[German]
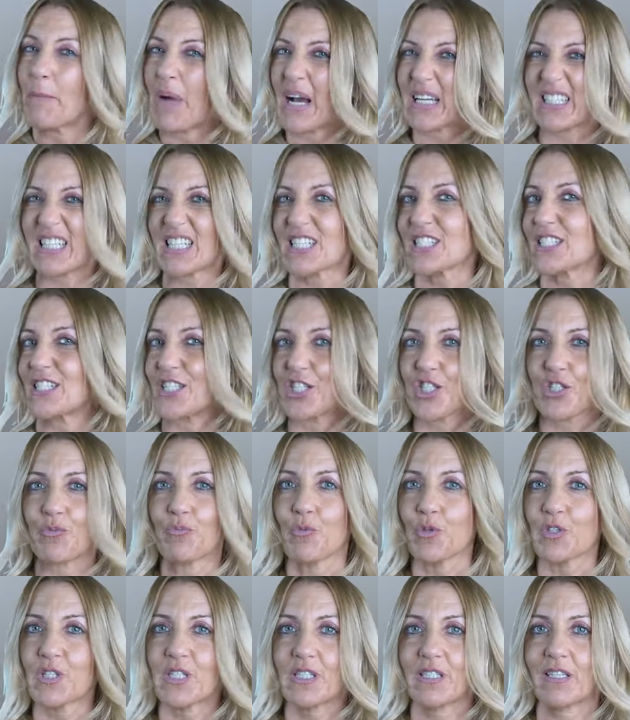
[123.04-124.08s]
mach dich nicht
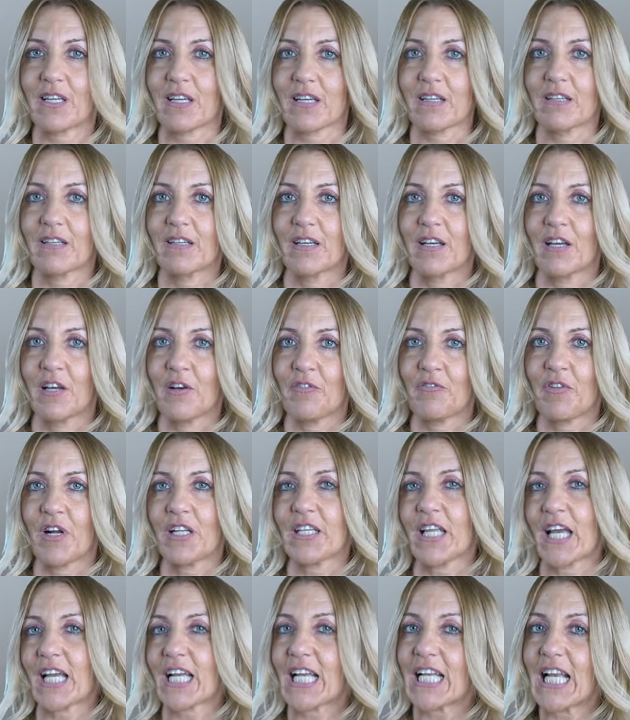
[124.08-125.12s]
schmutzig, weil
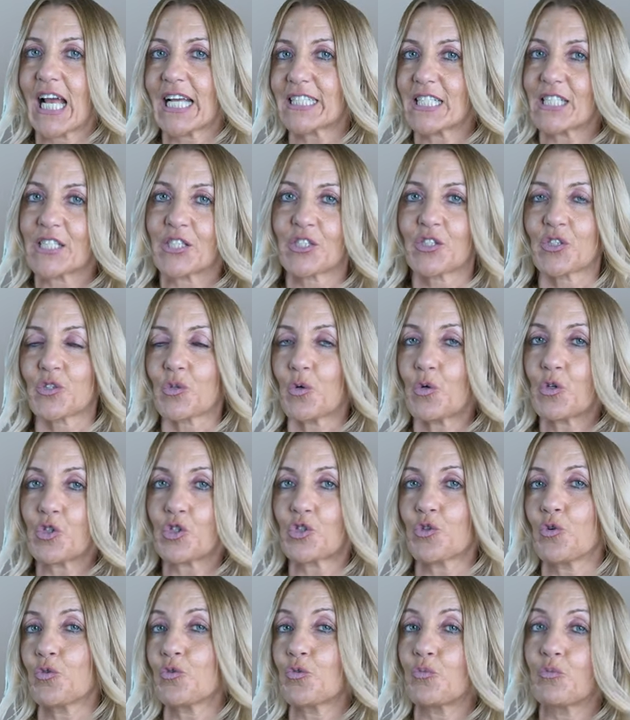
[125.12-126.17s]
dein Kleid ist so
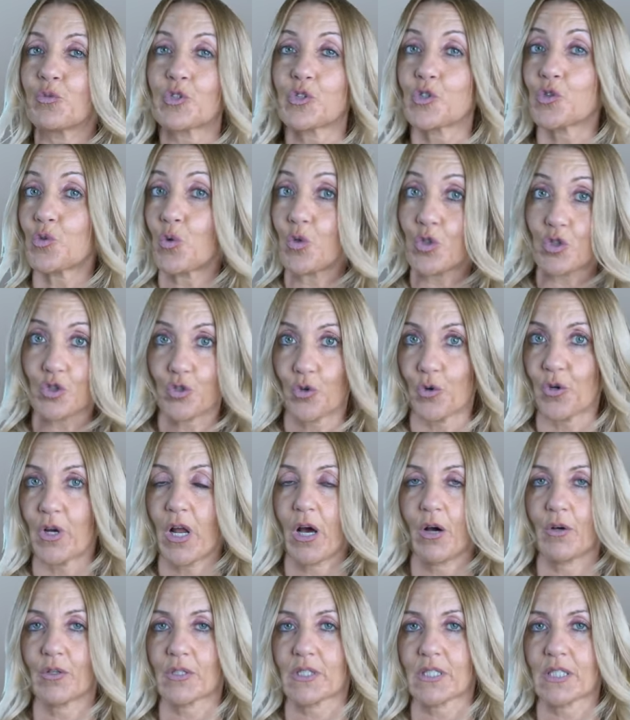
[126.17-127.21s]
schön, du musst so schön
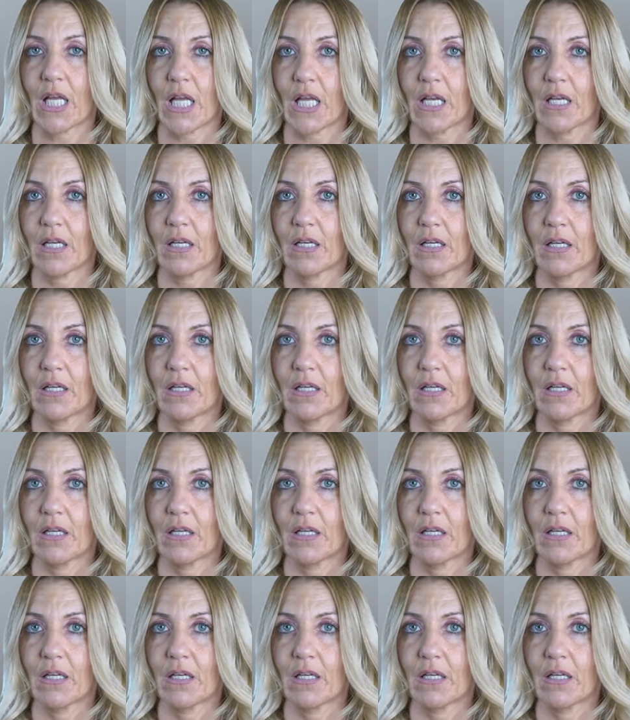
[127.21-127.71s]
aussehen.